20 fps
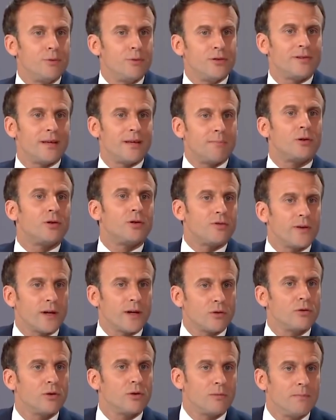plus, ça peut se
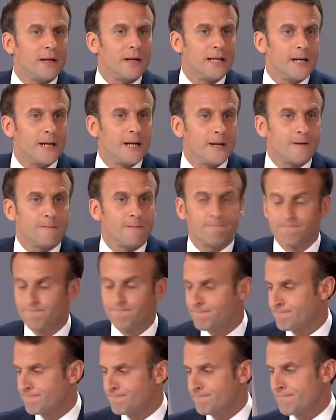faire d'une autre manière.
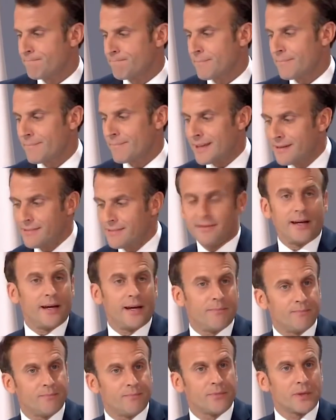
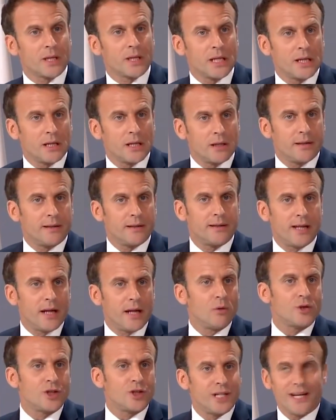C'est
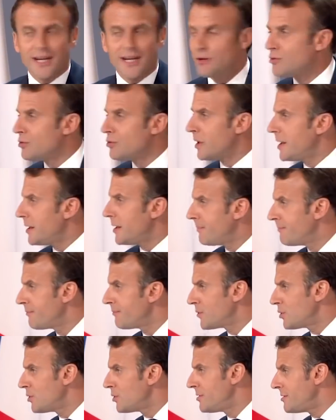d'allonger la durée
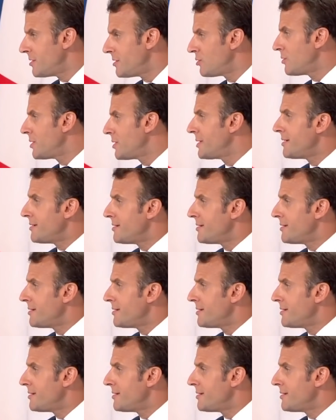de cotisation et de